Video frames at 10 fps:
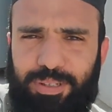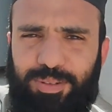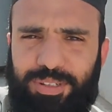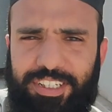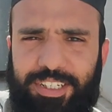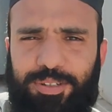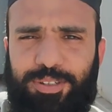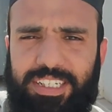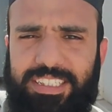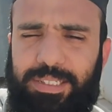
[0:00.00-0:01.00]
बिल्कुल ठीक
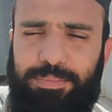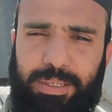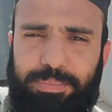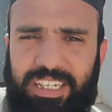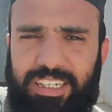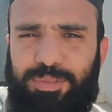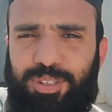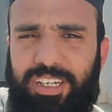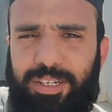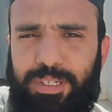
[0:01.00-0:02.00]
होंगे जी मैं अभी
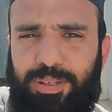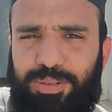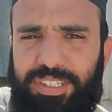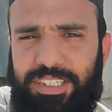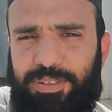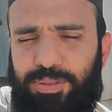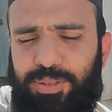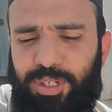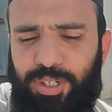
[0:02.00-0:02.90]
अलहमदिल्ला बिल्कुल ठीक हूँ